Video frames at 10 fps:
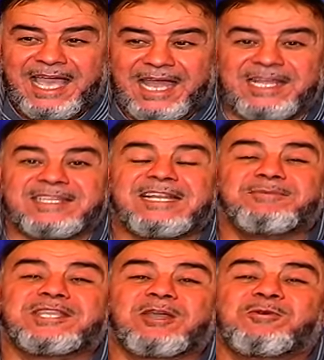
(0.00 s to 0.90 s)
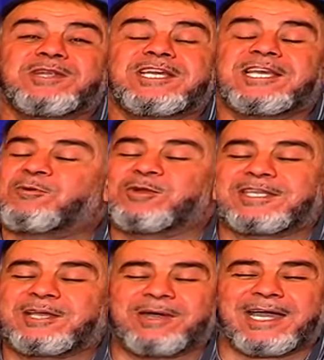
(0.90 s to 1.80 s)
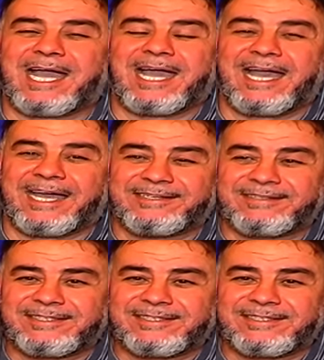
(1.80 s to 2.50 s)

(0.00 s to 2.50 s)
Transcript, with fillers: التي لم يكن يكن يتوقعها أحد